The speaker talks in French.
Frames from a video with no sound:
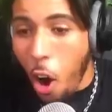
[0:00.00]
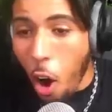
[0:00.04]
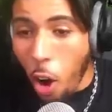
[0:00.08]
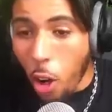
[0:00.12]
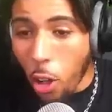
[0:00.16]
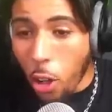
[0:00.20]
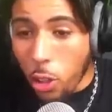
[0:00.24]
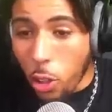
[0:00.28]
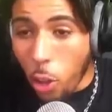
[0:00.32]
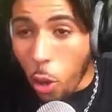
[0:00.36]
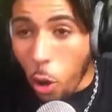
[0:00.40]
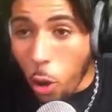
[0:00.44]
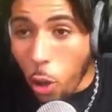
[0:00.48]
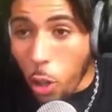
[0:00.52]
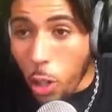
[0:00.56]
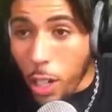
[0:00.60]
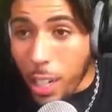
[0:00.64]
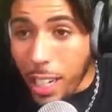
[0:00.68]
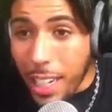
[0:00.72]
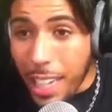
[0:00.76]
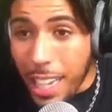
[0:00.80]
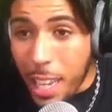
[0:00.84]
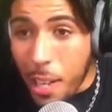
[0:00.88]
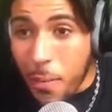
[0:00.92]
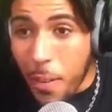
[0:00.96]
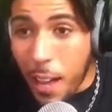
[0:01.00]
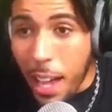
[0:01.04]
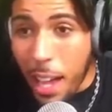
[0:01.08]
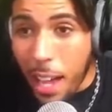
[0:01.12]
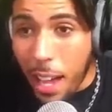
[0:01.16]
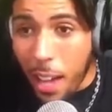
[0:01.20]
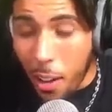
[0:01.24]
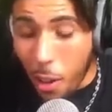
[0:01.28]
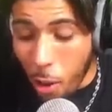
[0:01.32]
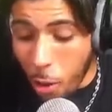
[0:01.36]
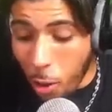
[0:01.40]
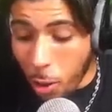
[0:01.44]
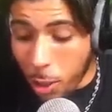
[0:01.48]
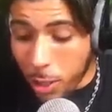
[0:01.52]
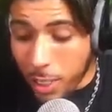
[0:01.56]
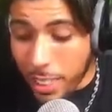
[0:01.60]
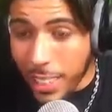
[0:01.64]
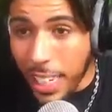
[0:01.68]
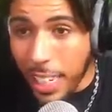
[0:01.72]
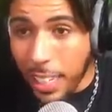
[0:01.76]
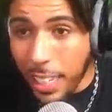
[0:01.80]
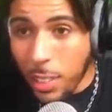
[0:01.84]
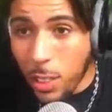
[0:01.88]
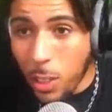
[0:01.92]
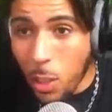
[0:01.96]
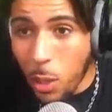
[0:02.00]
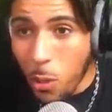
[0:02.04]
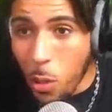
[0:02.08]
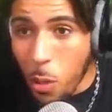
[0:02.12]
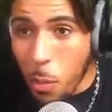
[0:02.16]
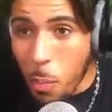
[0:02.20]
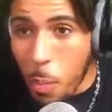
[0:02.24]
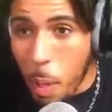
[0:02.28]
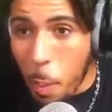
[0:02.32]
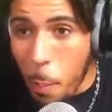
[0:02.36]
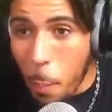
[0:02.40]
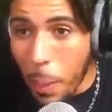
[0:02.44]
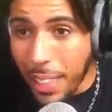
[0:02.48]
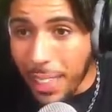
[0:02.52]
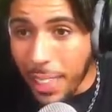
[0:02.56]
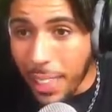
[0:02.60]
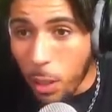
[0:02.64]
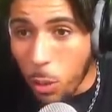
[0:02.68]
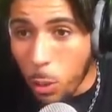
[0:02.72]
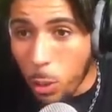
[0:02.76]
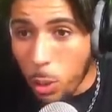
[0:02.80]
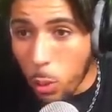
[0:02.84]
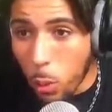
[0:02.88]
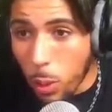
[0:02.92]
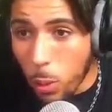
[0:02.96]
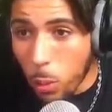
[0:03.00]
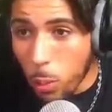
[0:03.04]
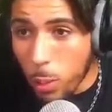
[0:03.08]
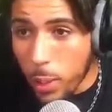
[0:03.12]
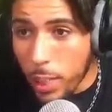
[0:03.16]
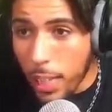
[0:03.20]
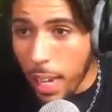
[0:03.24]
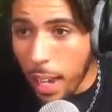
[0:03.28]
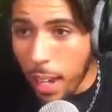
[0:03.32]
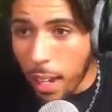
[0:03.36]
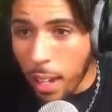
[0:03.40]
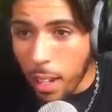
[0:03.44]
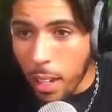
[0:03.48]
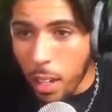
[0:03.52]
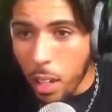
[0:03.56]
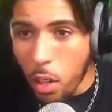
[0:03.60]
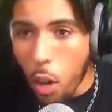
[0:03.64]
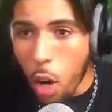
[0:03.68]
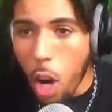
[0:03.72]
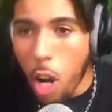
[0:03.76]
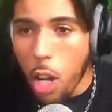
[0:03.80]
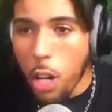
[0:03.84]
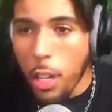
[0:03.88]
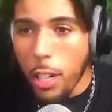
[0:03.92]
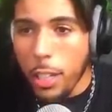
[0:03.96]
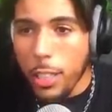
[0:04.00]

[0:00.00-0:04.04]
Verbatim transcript: en, Eva, en 5 secondes, même pas, t'as construit tout ça Allez,